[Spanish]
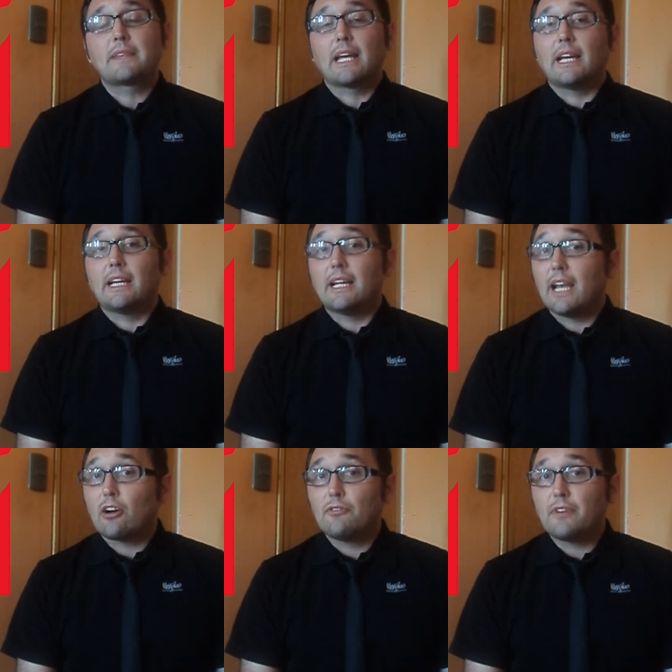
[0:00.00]
eh, en
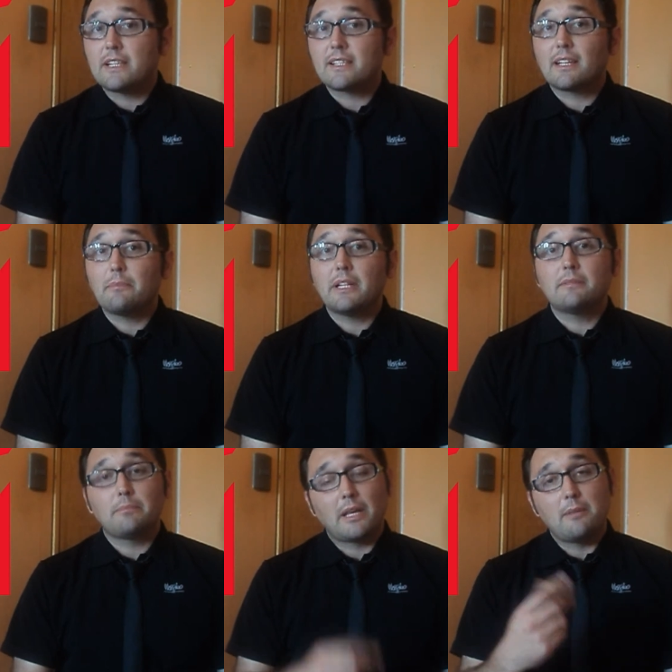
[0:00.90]
la conferencia también
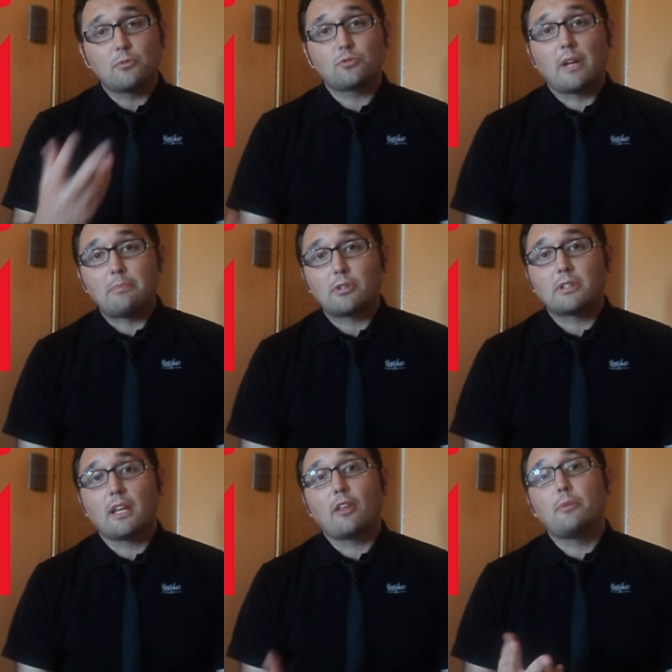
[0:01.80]
pedimos un aporte
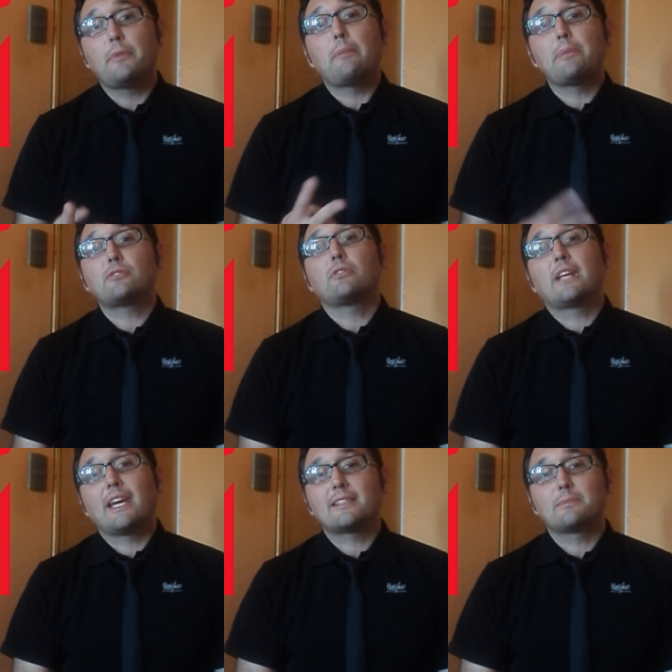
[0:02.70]
de dos mil pesos
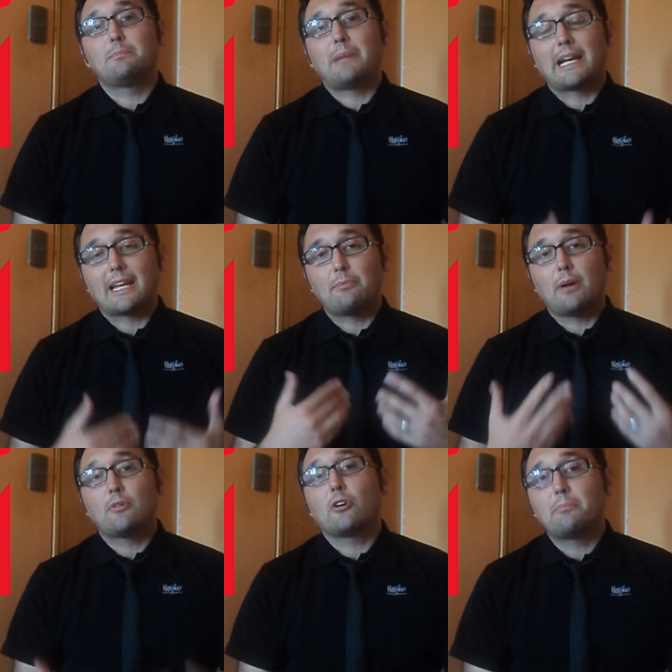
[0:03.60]
que es para que
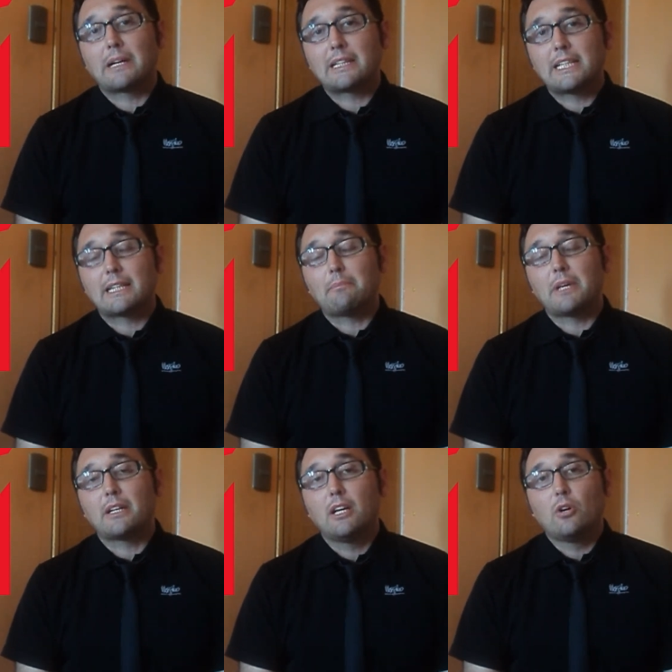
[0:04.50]
podamos compartir
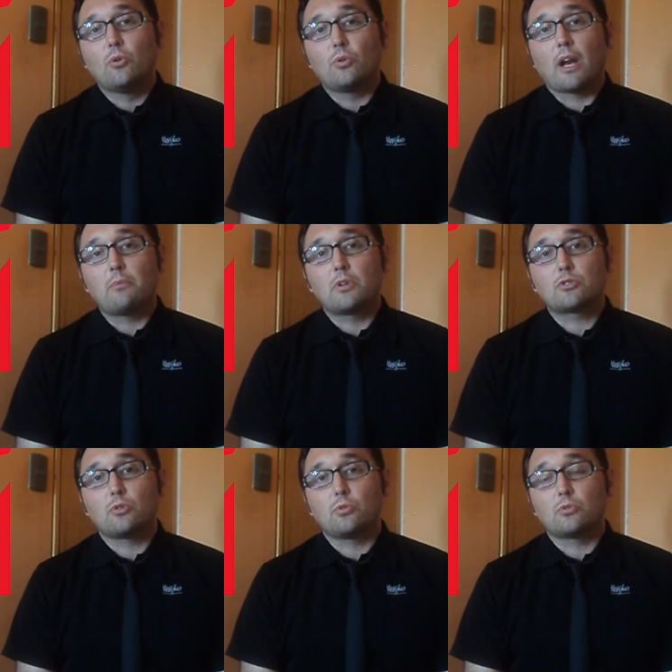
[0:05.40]
también un
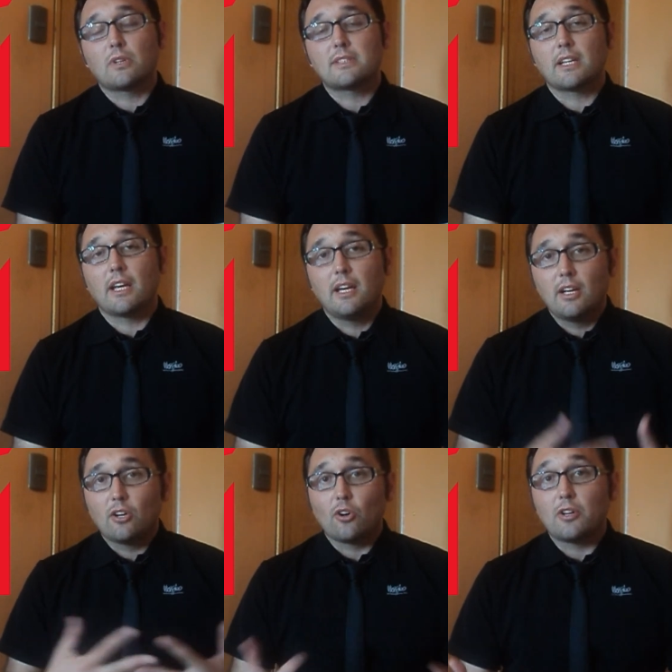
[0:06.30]
almuerzo juntos. Así que
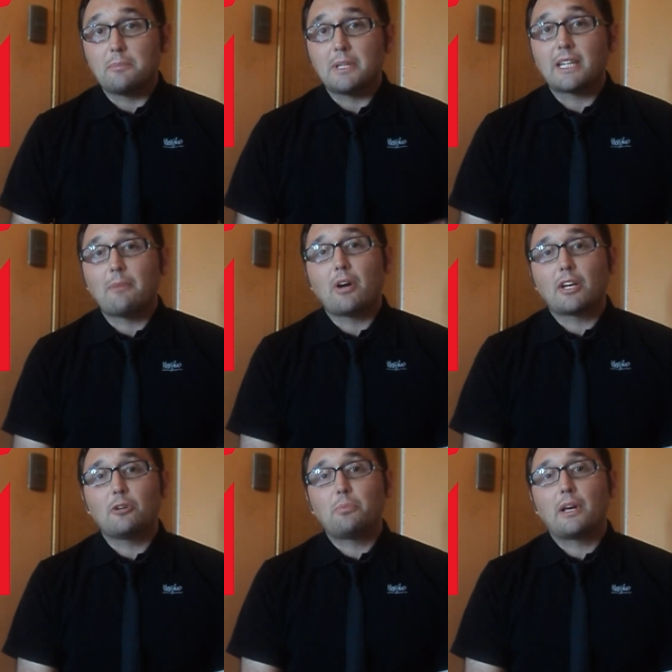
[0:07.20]
los invitamos a que
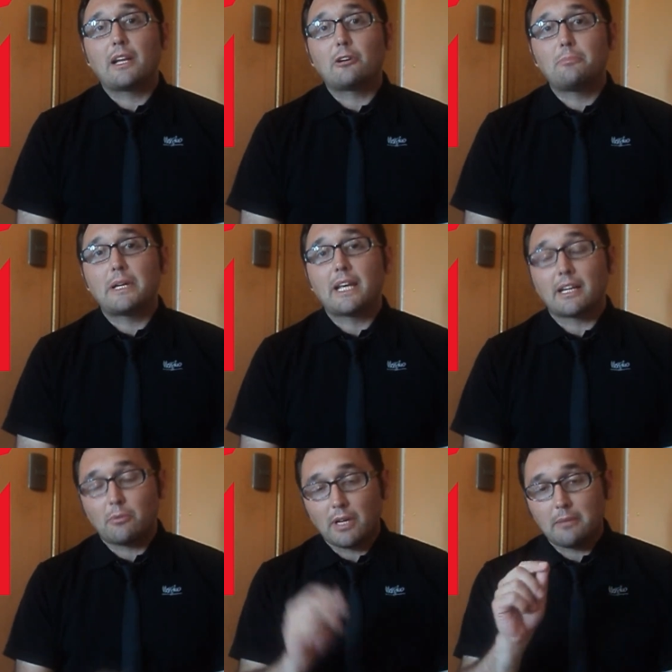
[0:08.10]
nos puedan acompañar.
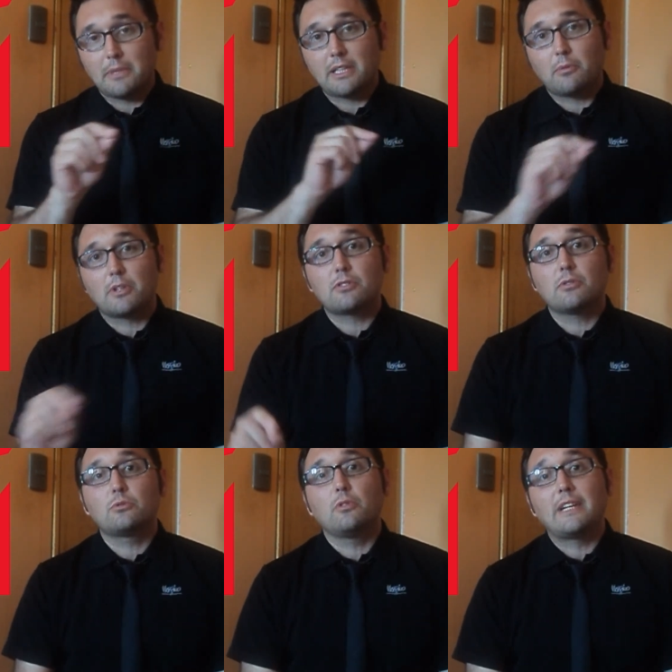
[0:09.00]
Recuerden, 24 de
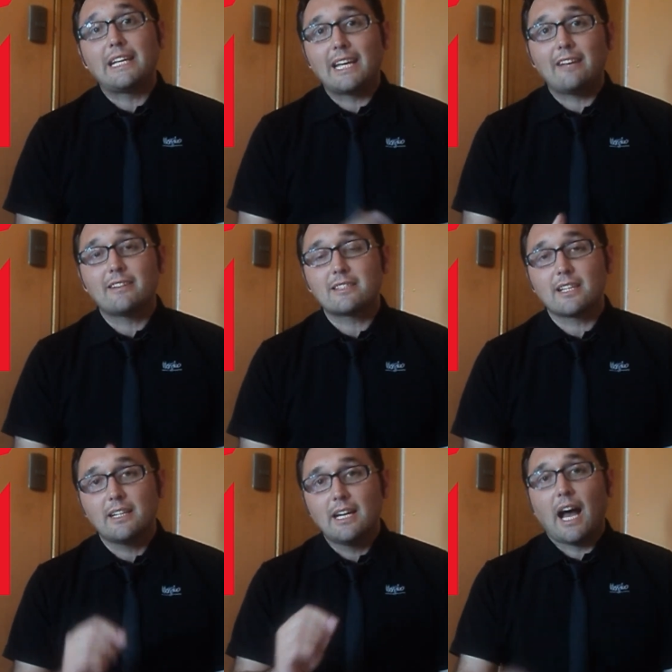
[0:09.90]
octubre, inscríbanse,
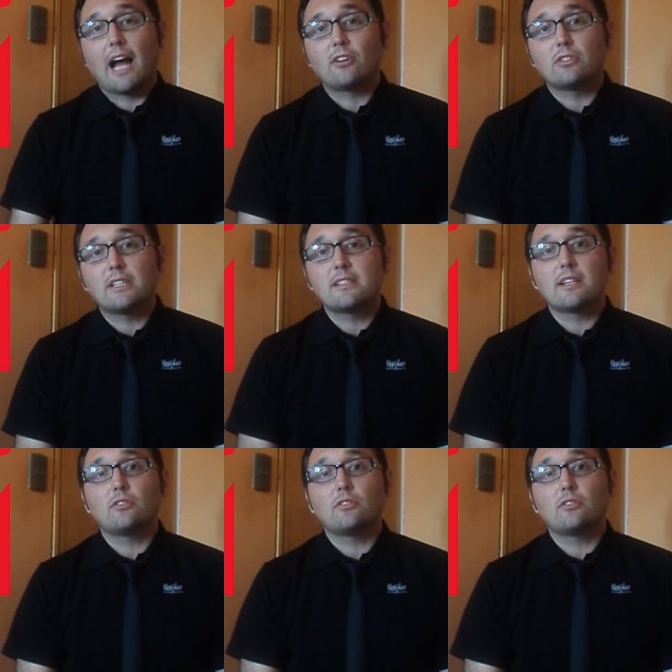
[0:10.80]
anótense o